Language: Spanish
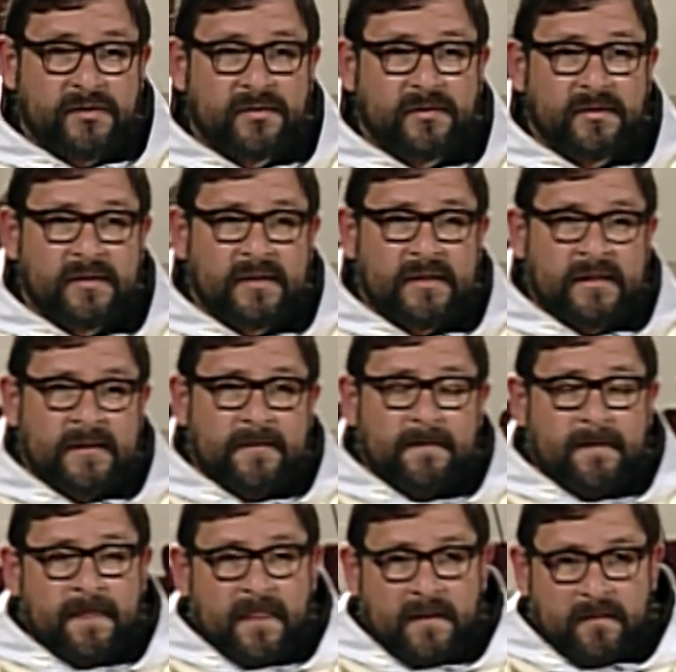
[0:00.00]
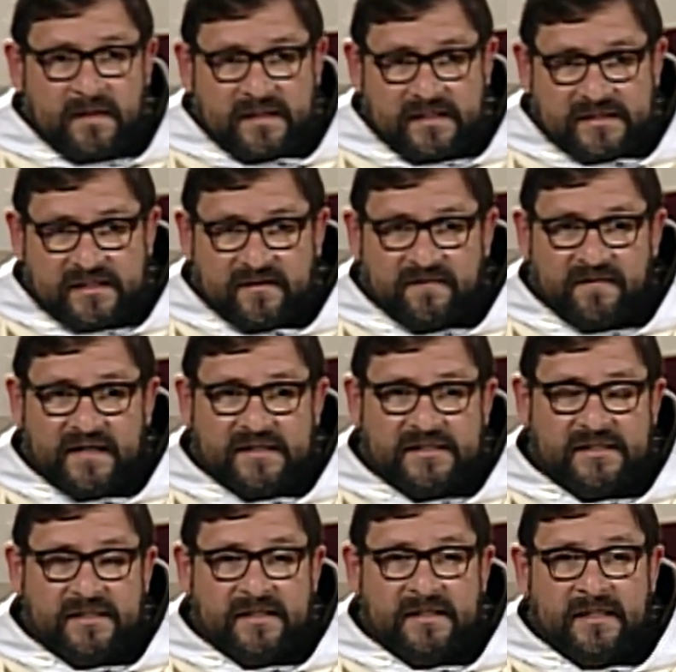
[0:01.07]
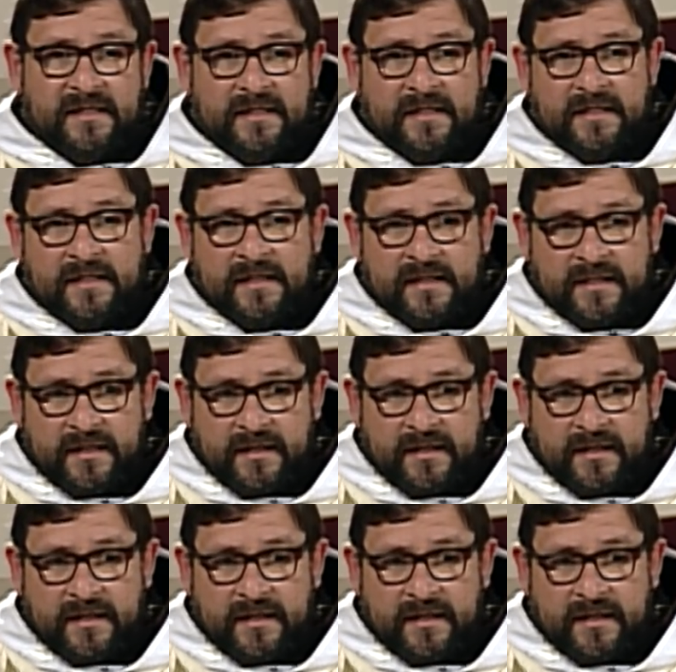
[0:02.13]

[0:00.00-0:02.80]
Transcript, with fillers: Se enojaron por eso, así que ¿qué hicieron?